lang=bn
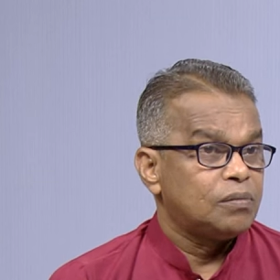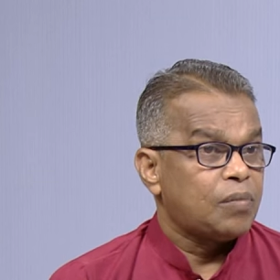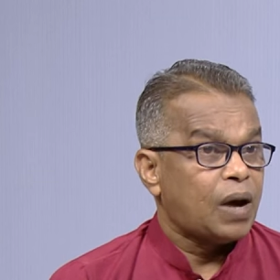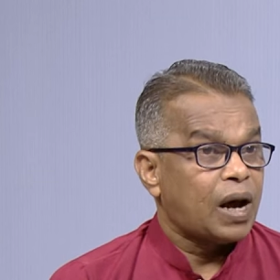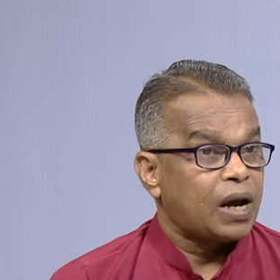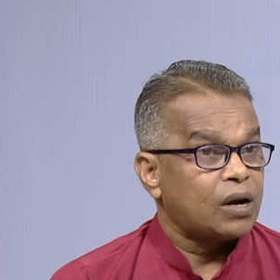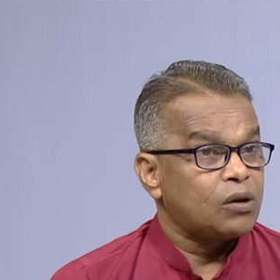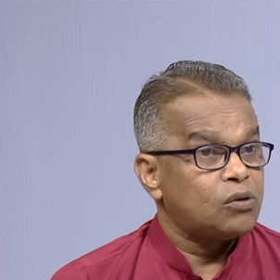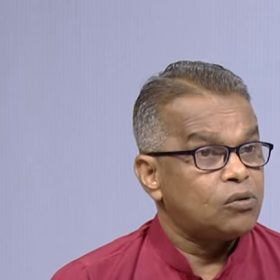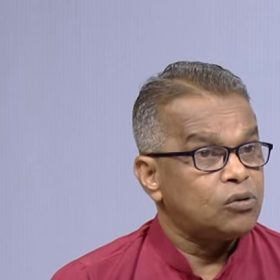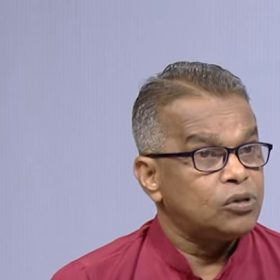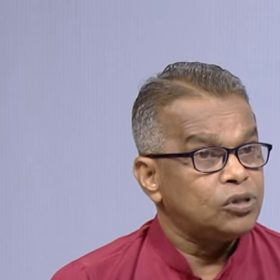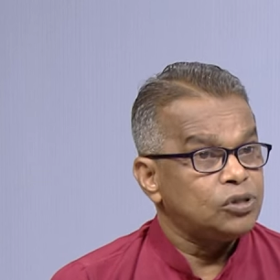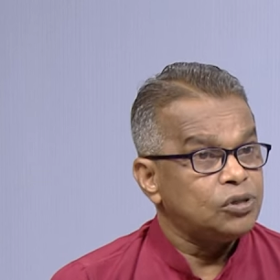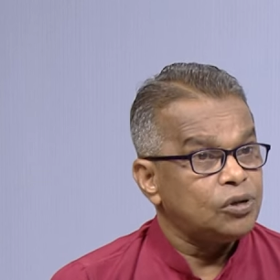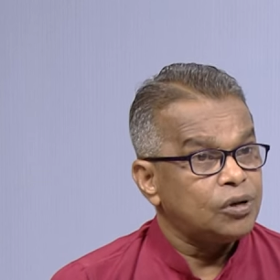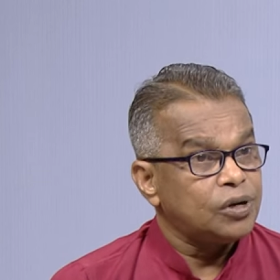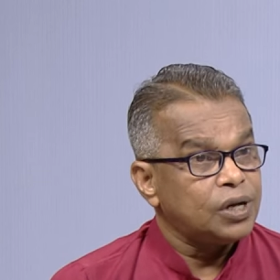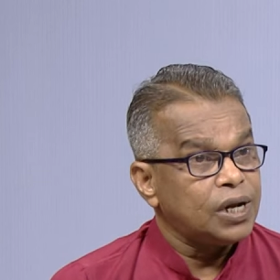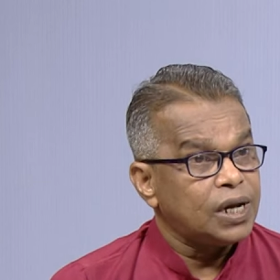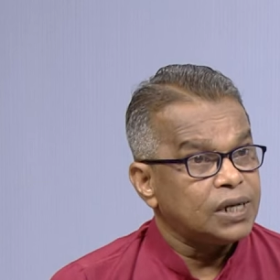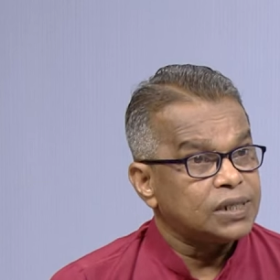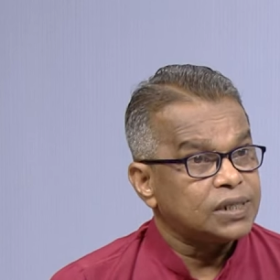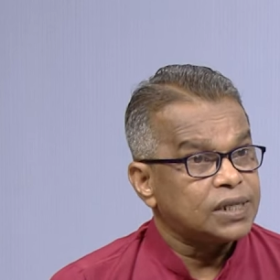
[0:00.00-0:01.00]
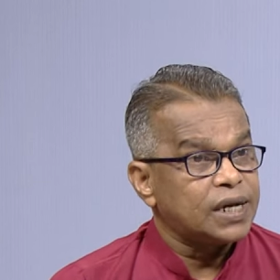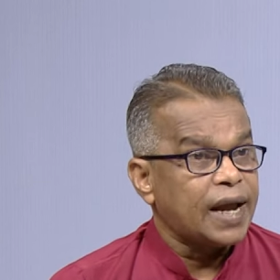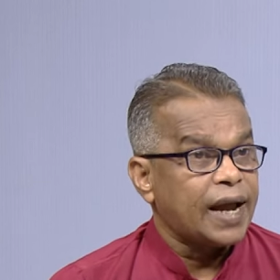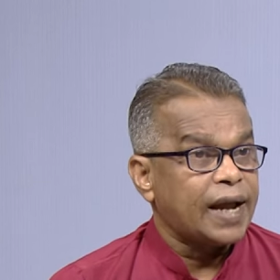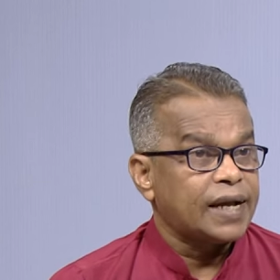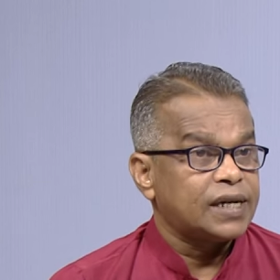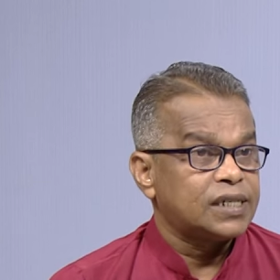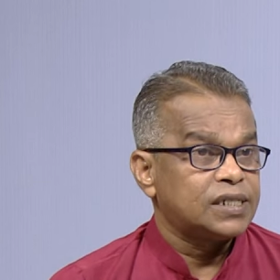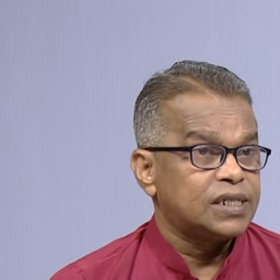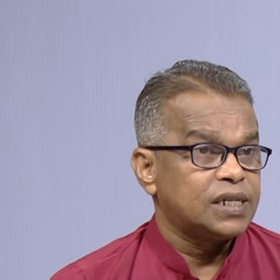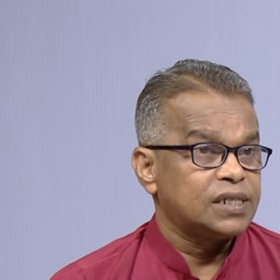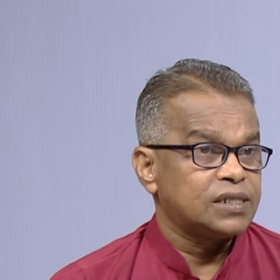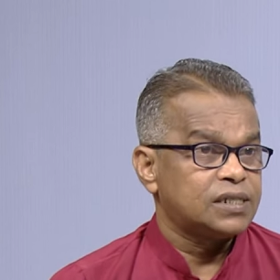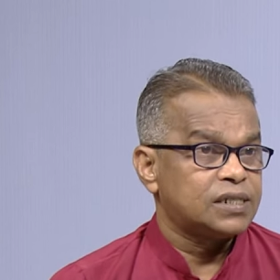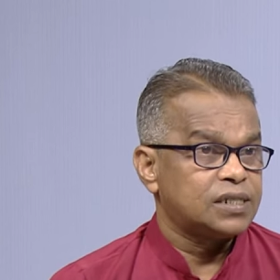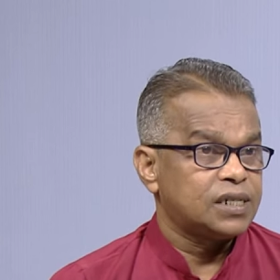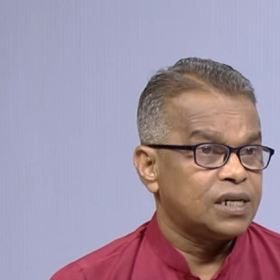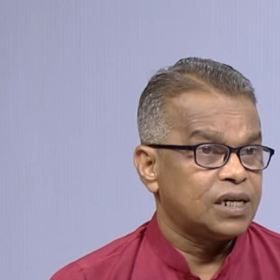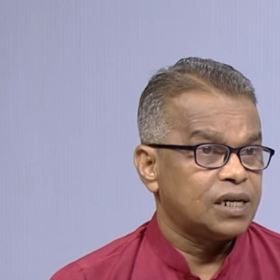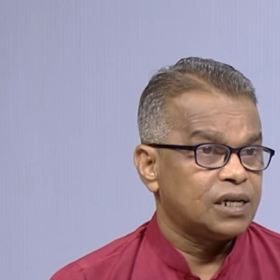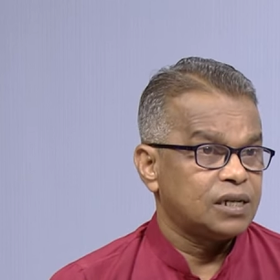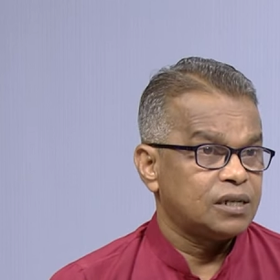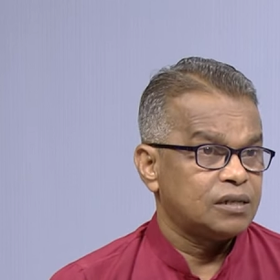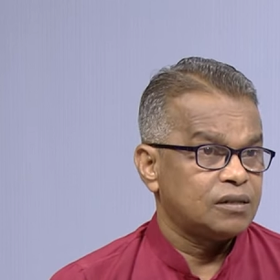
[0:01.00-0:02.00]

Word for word: ভার্গোর জন্য আজকে অ্যাংশাস আচ্ছা। ডে